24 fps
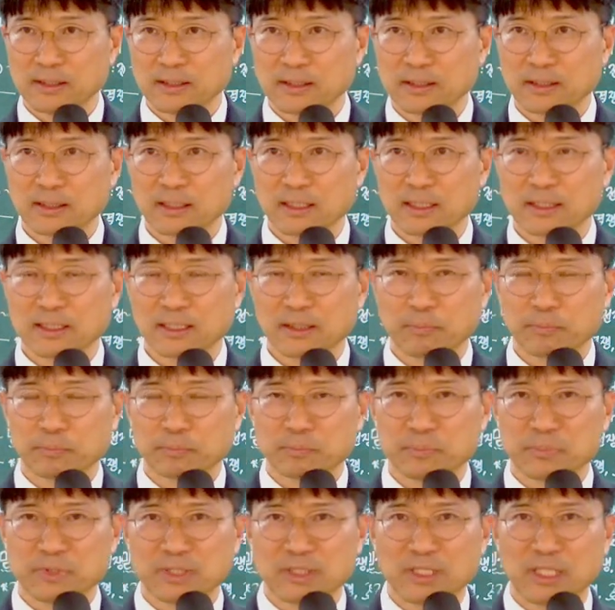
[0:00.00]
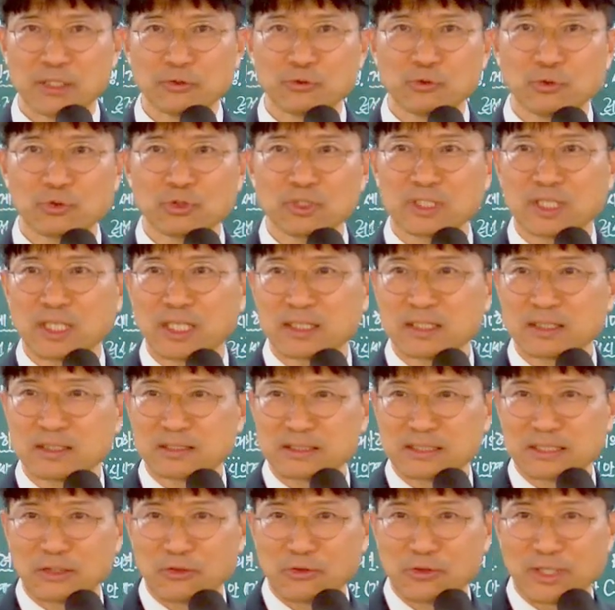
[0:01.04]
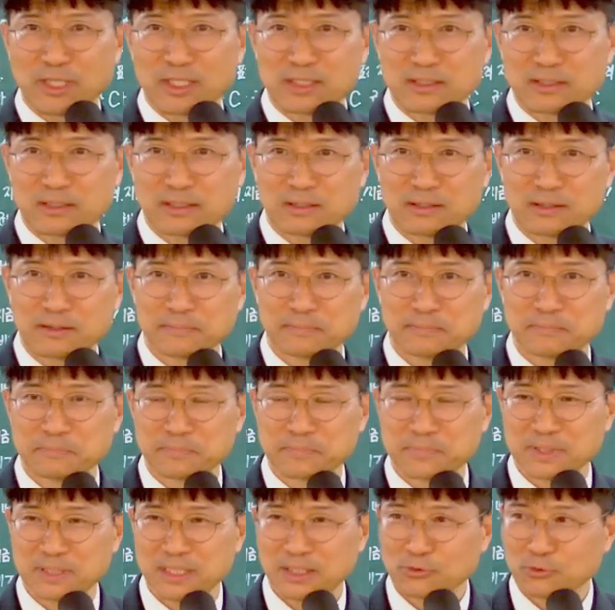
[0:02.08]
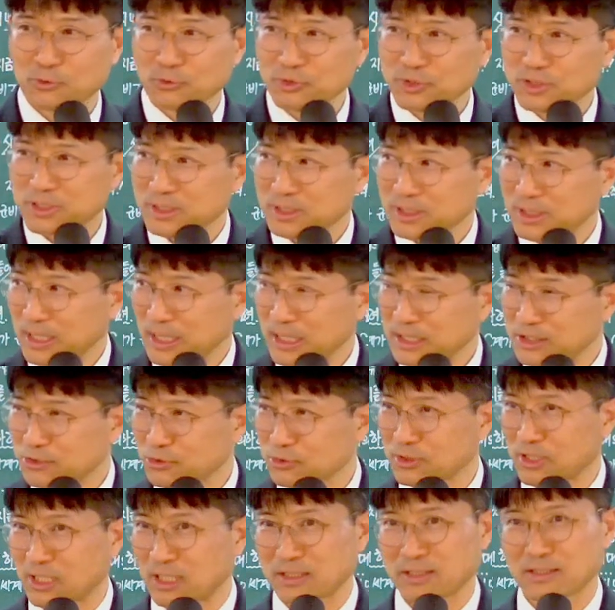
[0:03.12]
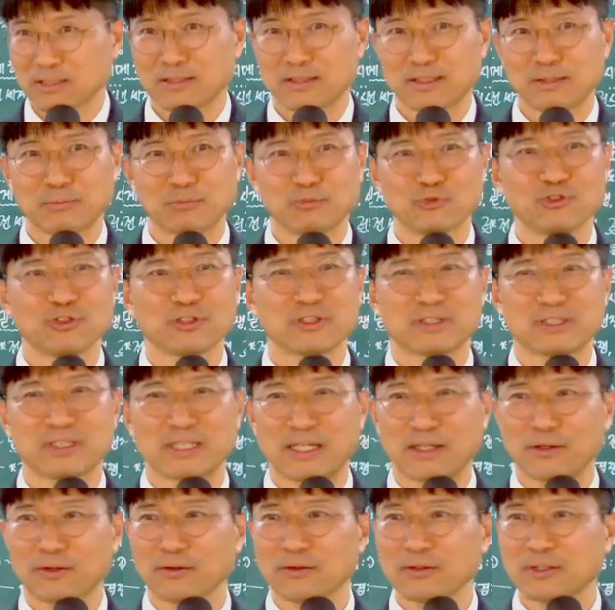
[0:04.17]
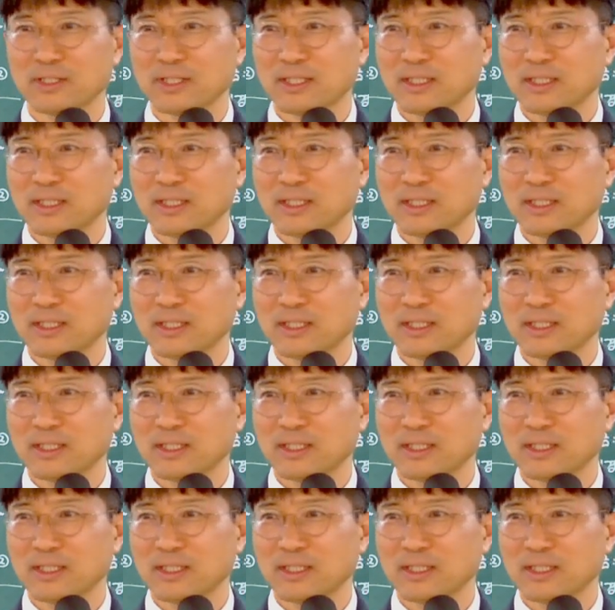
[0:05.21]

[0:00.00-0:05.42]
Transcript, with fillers: 그러니까 이제 세족식 하는 거잖아요. 이게 지금 세족식을 하시고 나서 이제 묻는 거예요.